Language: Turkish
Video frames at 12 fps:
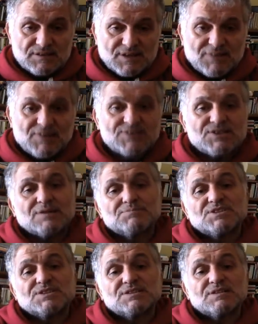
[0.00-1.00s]
savaş
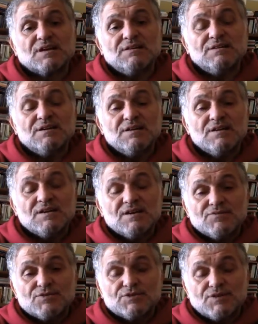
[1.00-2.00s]
gemisinden
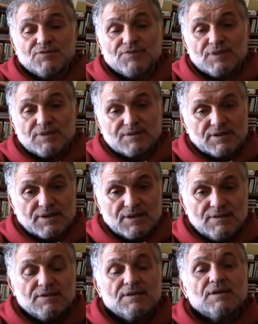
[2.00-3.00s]
füze
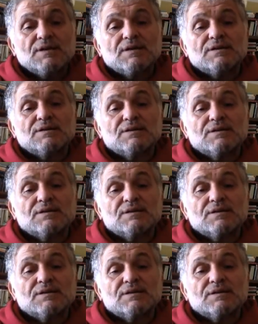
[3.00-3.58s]
fırlatarak e,